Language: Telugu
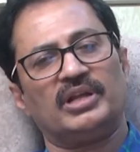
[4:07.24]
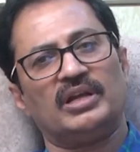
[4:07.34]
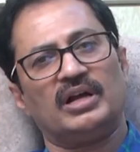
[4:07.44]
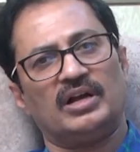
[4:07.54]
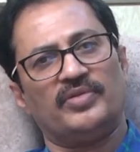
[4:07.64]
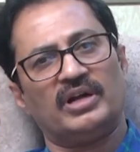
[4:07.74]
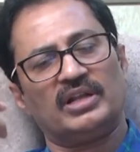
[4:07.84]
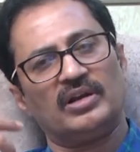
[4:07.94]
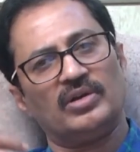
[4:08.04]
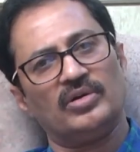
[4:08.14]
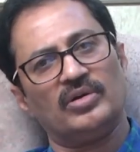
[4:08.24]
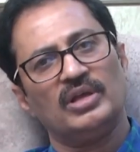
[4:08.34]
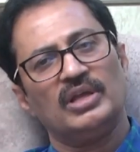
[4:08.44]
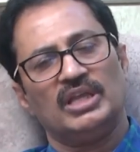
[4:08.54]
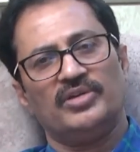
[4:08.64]
ఉంటాయి ఆ కవాటాల్లో
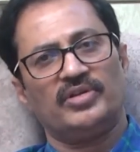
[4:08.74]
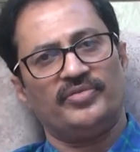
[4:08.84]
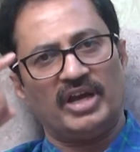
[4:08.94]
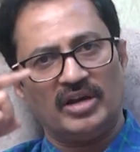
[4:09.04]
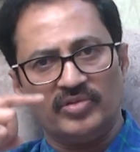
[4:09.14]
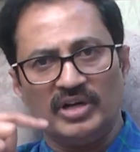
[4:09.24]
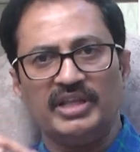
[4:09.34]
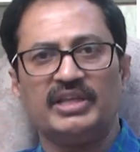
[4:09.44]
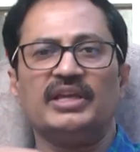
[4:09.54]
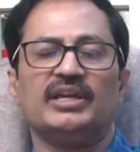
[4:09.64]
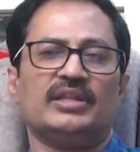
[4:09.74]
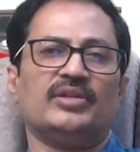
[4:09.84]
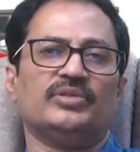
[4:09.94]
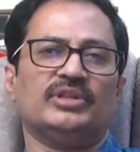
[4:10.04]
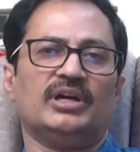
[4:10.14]
ఏమైనా వాల్వ్ లీకింగ్
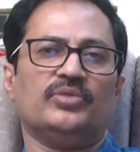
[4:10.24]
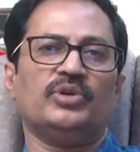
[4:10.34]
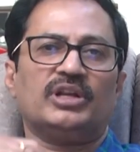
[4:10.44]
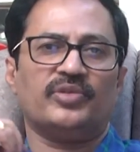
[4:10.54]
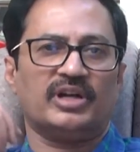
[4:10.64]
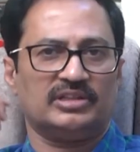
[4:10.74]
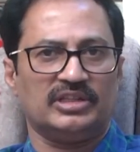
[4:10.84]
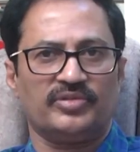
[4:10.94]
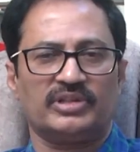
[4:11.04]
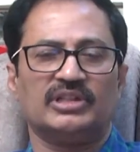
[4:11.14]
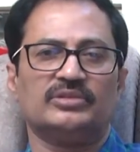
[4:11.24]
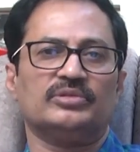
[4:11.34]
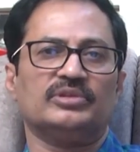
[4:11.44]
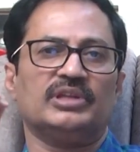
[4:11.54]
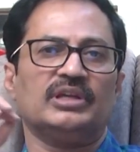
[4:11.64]
ఏదైనా ఉందా ఉంటే వంటి తీవ్రత ఎంత
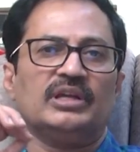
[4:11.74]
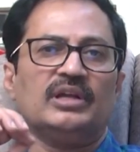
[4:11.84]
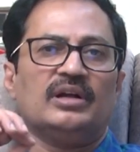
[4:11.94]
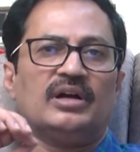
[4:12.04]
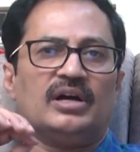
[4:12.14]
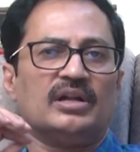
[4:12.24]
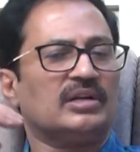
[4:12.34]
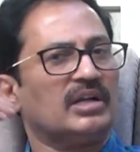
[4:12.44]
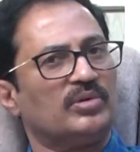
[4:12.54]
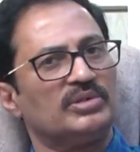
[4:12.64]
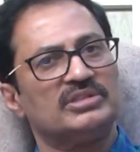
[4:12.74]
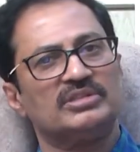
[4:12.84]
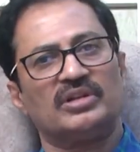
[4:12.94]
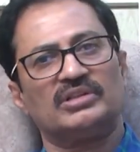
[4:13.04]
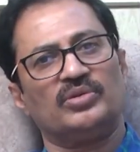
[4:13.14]
ఉంది హార్ట్ అటాక్ వచ్చిన
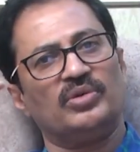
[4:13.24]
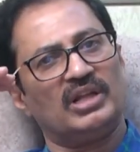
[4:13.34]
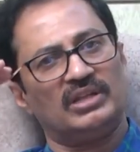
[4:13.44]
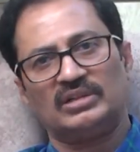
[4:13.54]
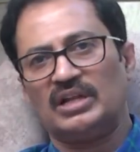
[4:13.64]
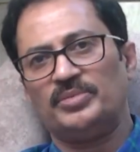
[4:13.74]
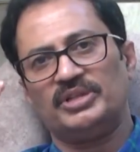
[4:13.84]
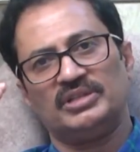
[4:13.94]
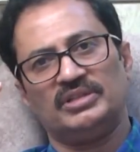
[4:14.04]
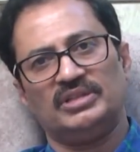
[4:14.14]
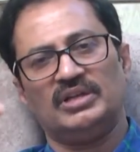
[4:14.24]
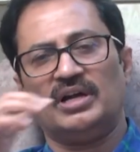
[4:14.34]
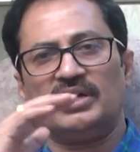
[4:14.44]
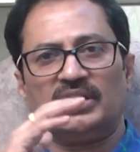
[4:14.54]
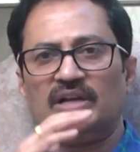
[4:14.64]
తర్వాత గుండె ఎంత డ్యామేజ్ అయింది
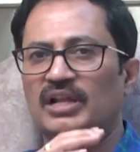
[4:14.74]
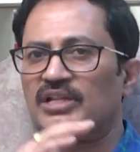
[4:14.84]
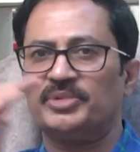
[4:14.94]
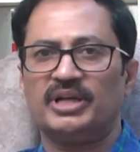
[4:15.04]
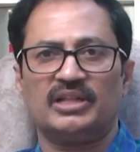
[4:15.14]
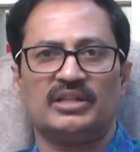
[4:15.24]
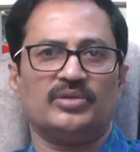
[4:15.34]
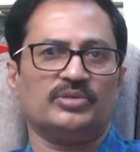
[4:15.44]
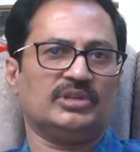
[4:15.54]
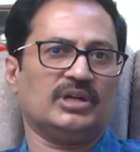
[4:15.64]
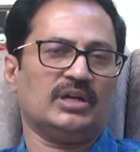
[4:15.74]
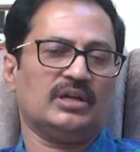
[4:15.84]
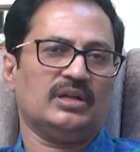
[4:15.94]
హార్ట్ ఎన్లార్జ్మెంట్ ఏదైనా ఉందా